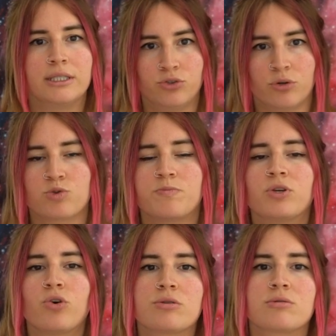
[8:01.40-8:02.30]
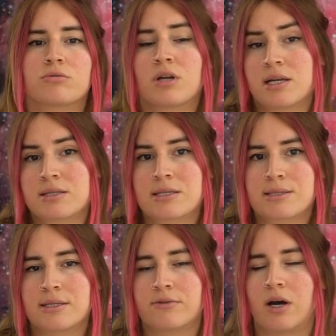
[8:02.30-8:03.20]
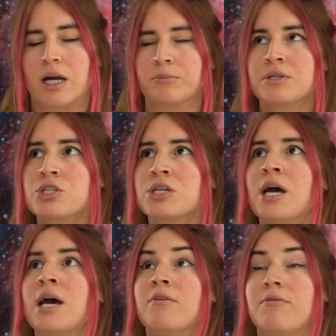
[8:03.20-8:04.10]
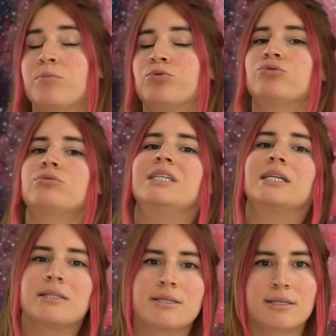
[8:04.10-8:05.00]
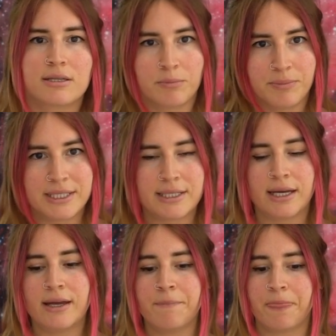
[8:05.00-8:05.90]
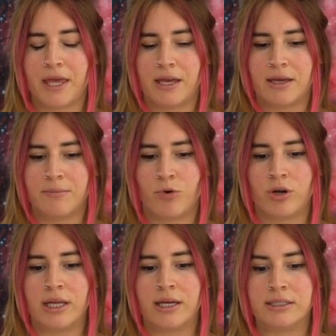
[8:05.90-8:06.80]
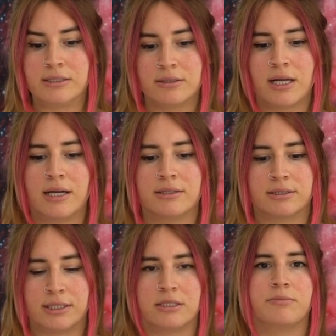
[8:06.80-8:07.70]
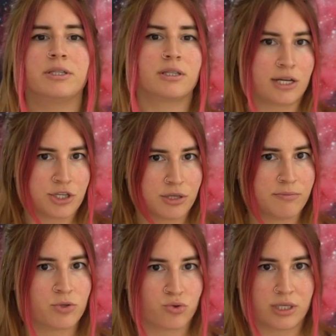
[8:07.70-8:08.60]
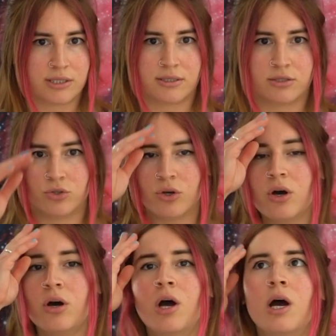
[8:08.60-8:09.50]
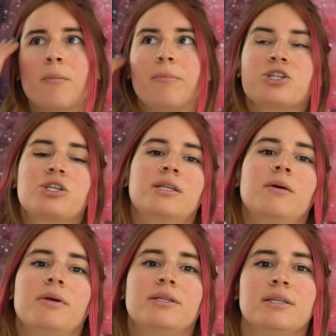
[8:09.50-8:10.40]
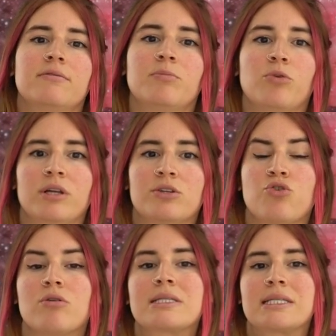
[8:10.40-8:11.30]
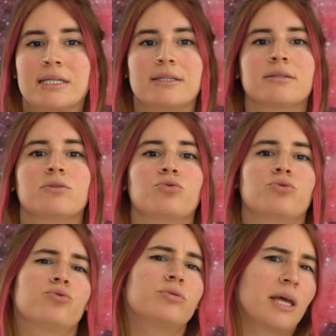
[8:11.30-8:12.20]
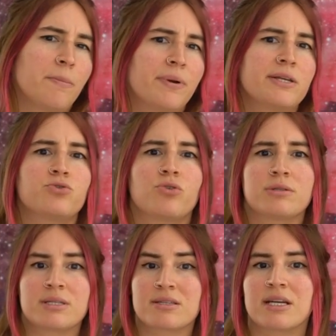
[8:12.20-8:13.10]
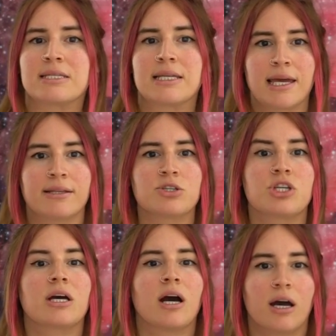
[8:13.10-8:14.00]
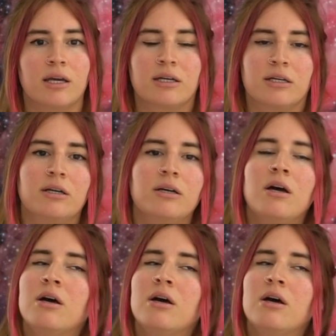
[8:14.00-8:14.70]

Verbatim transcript: gidiyormuş. Bir göz rahatsızlığı varmış. Ve bunun yanı sıra bir de e, böyle yıllardır 20 yıl aşkın bir süredir diyor baş edemediği ve böyle çok sıkıntı duyduğu depresyon, stres, endişe, kaygı